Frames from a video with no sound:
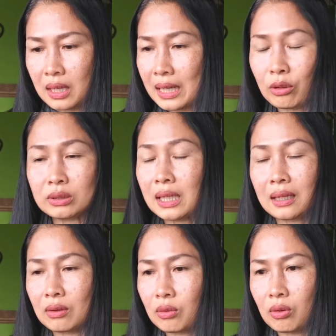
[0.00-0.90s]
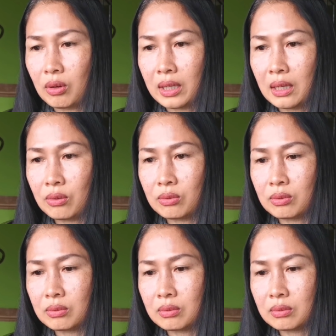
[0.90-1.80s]
อะไรก็ช่างเราขอให้เรา
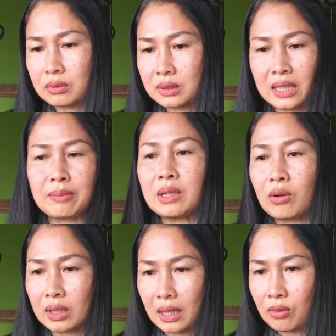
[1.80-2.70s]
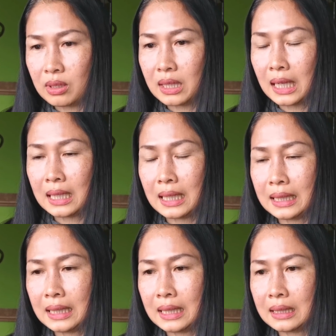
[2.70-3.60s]
เสียไปก่อนเขาแล้วกันอะไร
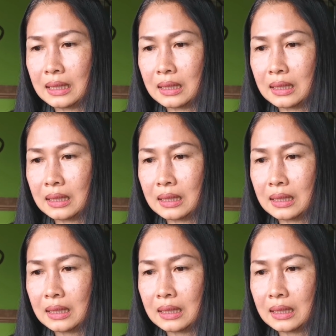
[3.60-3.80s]
เงี้ย